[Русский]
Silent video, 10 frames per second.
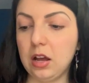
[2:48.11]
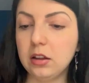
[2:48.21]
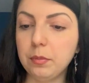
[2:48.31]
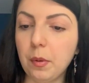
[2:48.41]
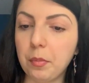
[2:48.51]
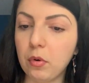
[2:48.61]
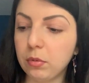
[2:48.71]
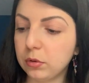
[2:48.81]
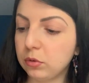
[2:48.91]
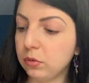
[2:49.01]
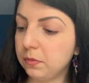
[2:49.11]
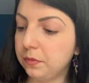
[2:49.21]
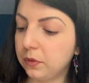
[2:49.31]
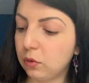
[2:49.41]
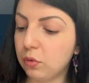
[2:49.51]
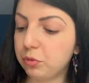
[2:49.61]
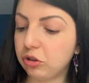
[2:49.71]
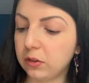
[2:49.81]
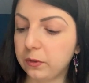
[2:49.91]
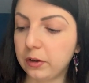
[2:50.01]
Это по поводу
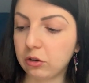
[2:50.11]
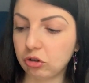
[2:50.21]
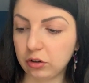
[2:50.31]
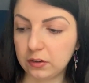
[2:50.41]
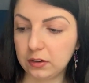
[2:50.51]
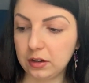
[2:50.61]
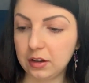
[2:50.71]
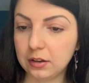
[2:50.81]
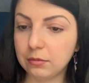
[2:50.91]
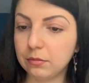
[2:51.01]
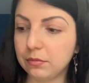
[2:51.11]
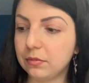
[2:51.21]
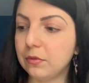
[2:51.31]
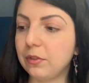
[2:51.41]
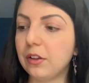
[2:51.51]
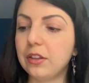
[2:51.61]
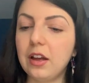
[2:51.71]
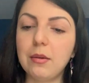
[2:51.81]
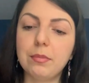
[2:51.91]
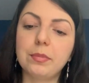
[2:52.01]
общих сфер жизни. И
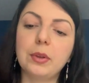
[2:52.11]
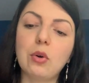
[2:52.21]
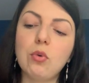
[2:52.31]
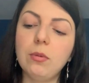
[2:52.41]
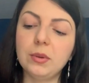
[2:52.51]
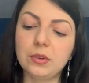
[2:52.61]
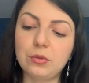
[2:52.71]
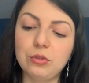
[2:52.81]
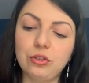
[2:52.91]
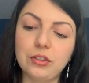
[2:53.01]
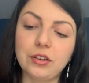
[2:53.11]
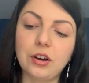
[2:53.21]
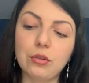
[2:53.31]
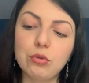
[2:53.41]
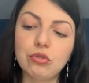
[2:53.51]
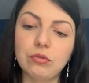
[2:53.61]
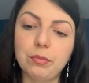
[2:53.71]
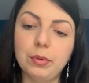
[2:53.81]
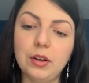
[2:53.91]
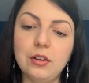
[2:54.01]
волна плохого закончится хорошим
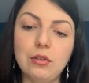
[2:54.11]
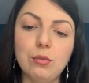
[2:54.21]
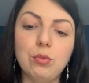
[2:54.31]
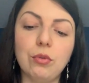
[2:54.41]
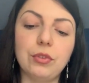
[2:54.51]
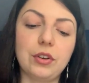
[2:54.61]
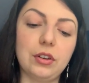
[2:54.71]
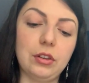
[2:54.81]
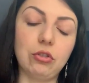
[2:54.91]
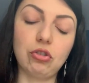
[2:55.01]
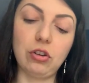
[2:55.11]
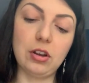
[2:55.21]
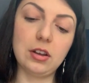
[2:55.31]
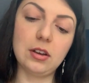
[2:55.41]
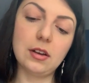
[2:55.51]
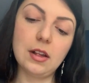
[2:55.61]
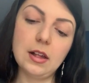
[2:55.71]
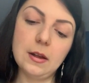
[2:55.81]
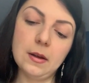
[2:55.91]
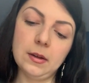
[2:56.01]
в плане любовных отношений.
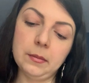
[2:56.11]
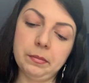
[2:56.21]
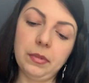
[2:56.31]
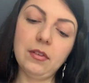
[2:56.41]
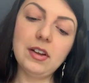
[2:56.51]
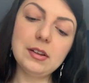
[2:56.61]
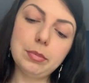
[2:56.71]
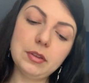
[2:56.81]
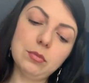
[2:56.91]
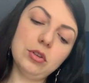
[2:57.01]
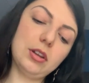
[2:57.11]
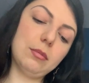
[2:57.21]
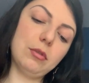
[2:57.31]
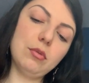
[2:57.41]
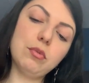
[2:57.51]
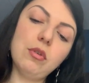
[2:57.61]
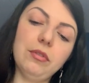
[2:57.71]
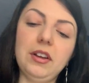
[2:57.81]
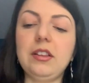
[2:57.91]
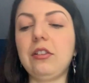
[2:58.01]
Давайте посмотрим
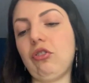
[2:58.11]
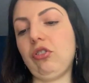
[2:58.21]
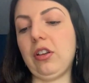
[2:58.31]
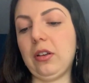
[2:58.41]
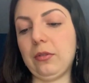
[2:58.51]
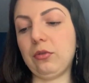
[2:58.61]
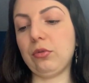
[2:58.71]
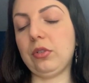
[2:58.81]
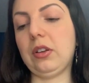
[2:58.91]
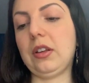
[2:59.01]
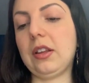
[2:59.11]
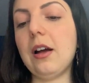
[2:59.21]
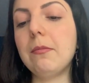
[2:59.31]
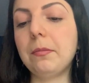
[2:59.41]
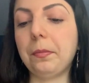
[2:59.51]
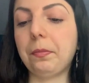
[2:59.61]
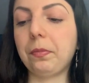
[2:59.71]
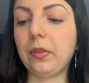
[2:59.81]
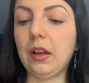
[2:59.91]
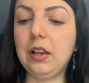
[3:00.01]
любовные отношения все-таки, да?
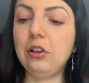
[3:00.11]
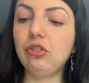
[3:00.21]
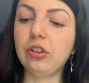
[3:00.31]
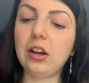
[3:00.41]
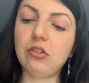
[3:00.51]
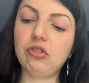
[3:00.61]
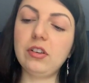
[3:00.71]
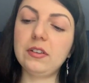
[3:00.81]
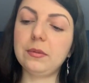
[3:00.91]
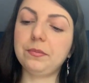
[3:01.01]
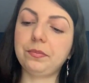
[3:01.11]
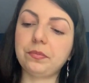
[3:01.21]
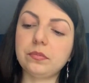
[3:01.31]
Личная жизнь.